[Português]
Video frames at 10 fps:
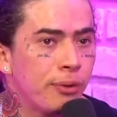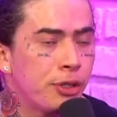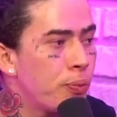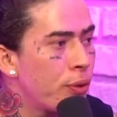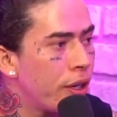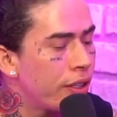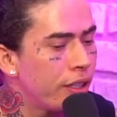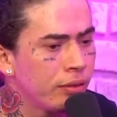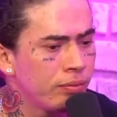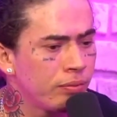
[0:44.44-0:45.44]
tipo, uma...
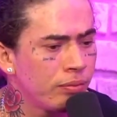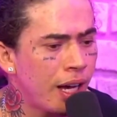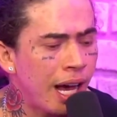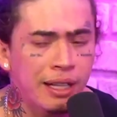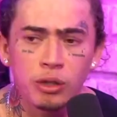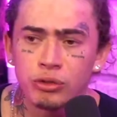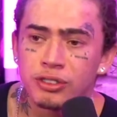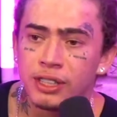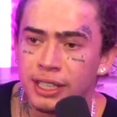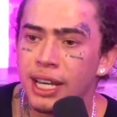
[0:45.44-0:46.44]
A não
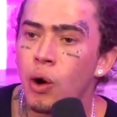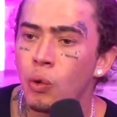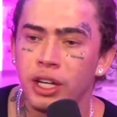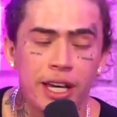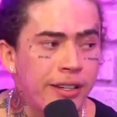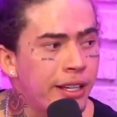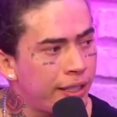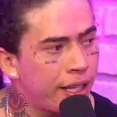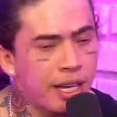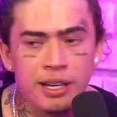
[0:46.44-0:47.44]
ser que alguém que
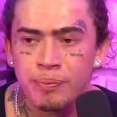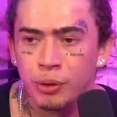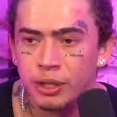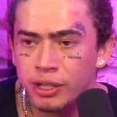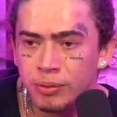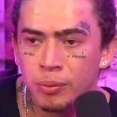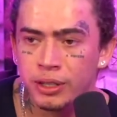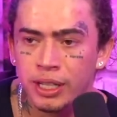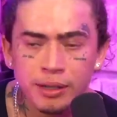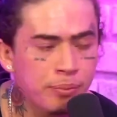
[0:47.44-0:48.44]
tenha, porque como
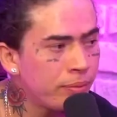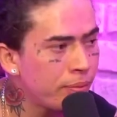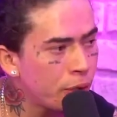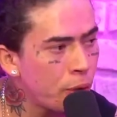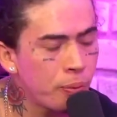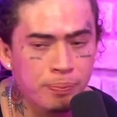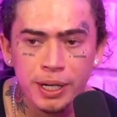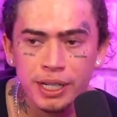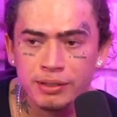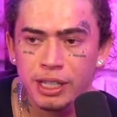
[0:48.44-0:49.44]
tem, uhum. tenho uma
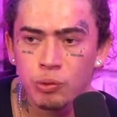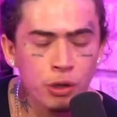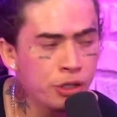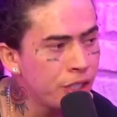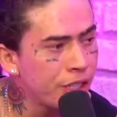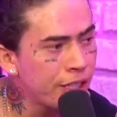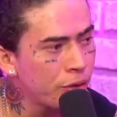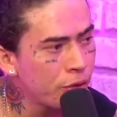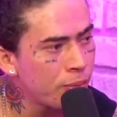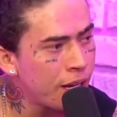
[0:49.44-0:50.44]
empresa e tem um monte de gente
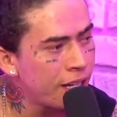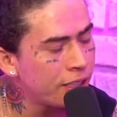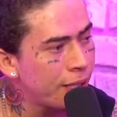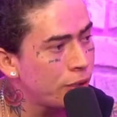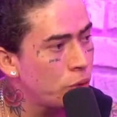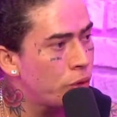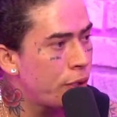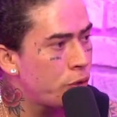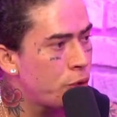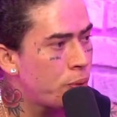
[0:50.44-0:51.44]
e tudo mais, mas eu não
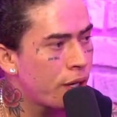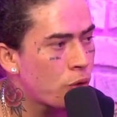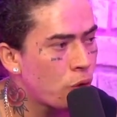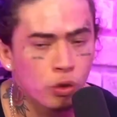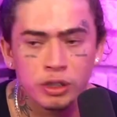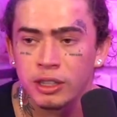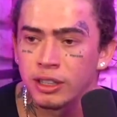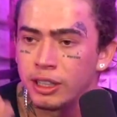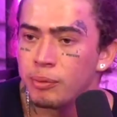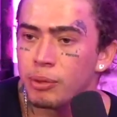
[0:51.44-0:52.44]
tenho, tipo, uma conta.
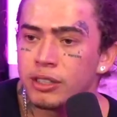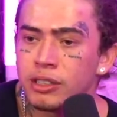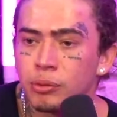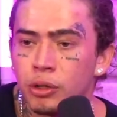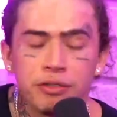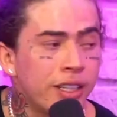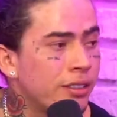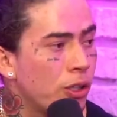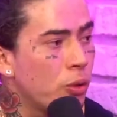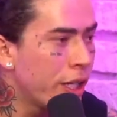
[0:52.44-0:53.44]
Por exemplo, toda
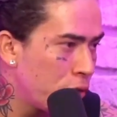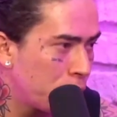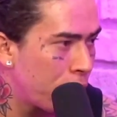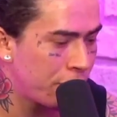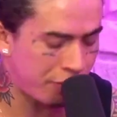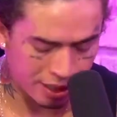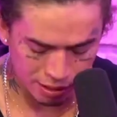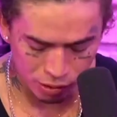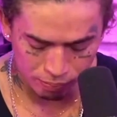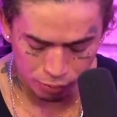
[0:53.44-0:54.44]
vez que eu entro no Spotify,
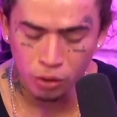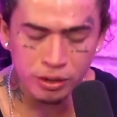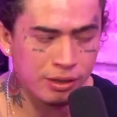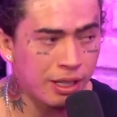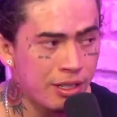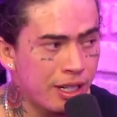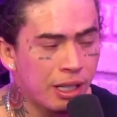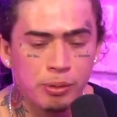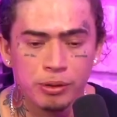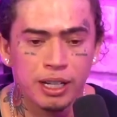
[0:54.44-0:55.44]
eu troco de salário
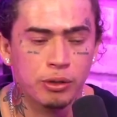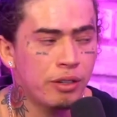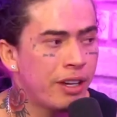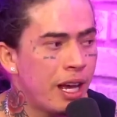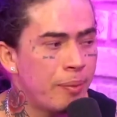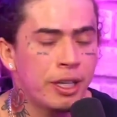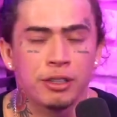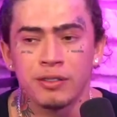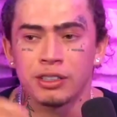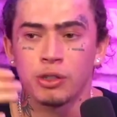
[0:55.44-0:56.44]
direto, porque o salário toda vez arrebenta.
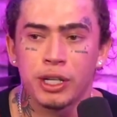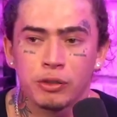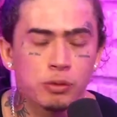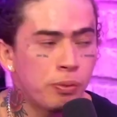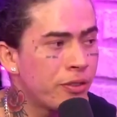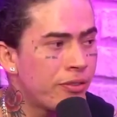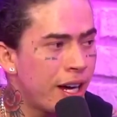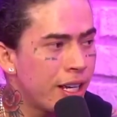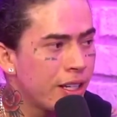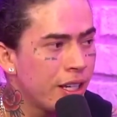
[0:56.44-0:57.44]
Toda vez que eu entro no
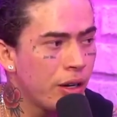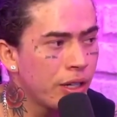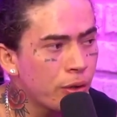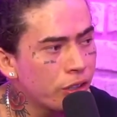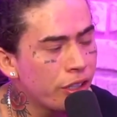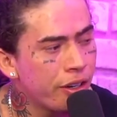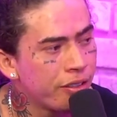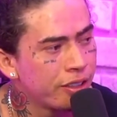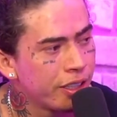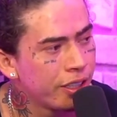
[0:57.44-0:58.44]
Spotify, eu crio uma conta
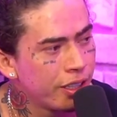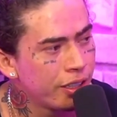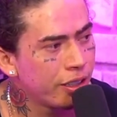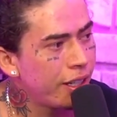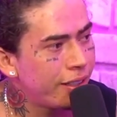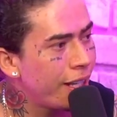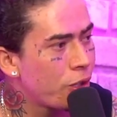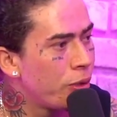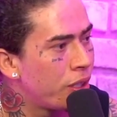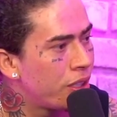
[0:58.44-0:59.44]
nova. Uhum. Então nem tem
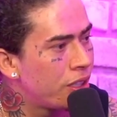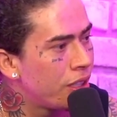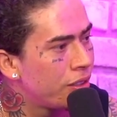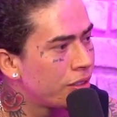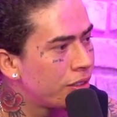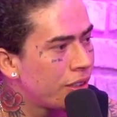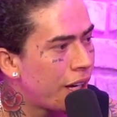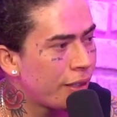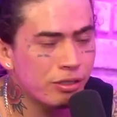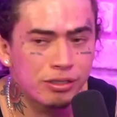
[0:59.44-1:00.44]
como eu ter tido, assim,
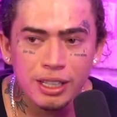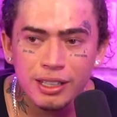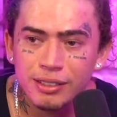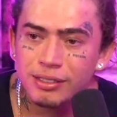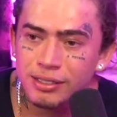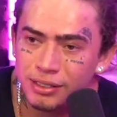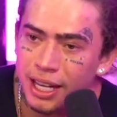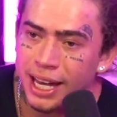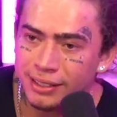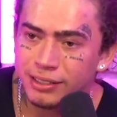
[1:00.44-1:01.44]
a não ser que
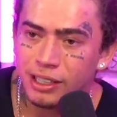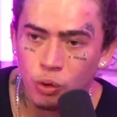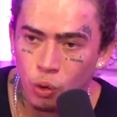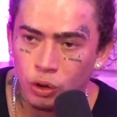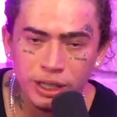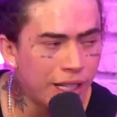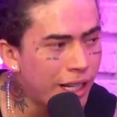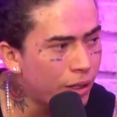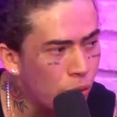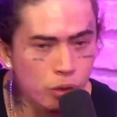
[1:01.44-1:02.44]
essa conta tá
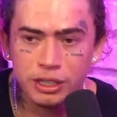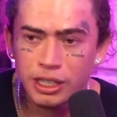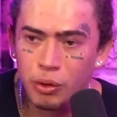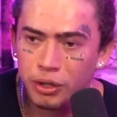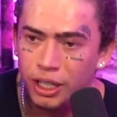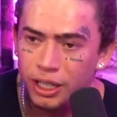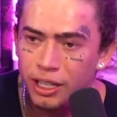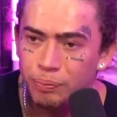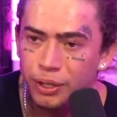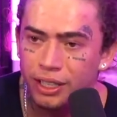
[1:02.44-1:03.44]
na conta de alguém
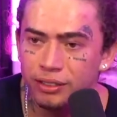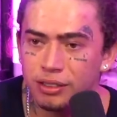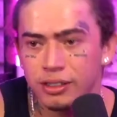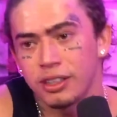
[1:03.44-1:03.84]
da empresa